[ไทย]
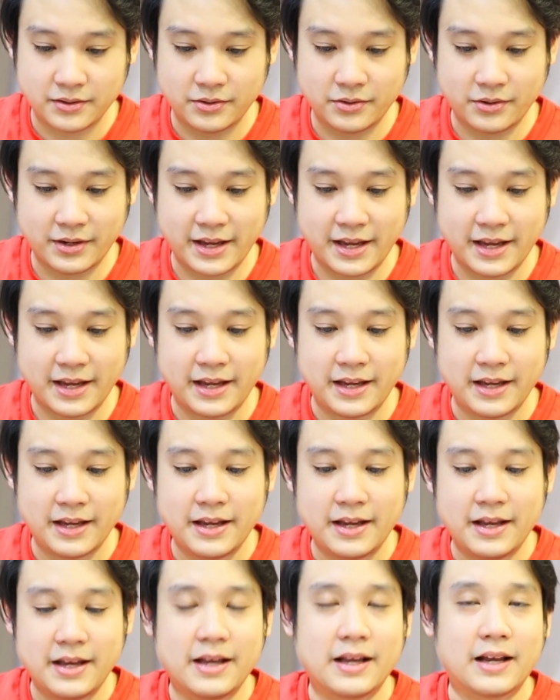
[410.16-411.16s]
โอเค
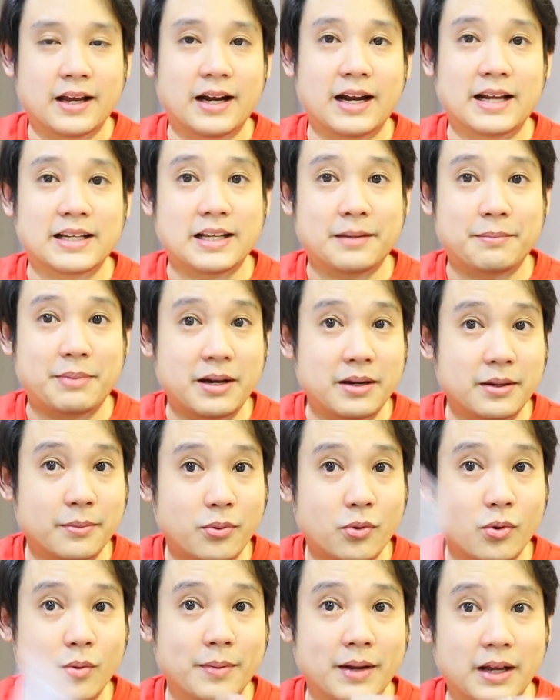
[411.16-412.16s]
ก็หลังจากเพิ่มอุณ
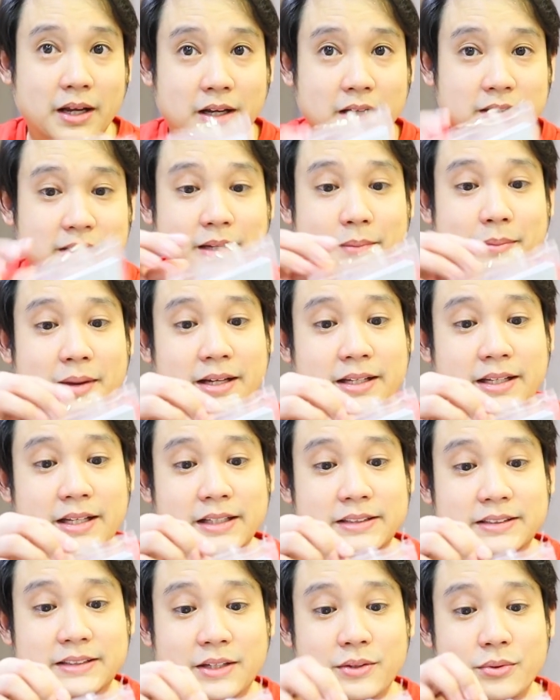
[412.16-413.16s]
หภูมิเนี่ยก็สามารถที่
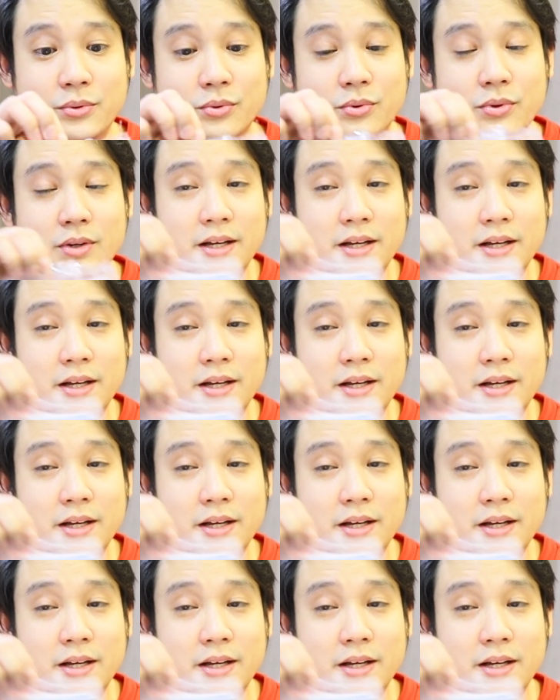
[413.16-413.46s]
จะซีล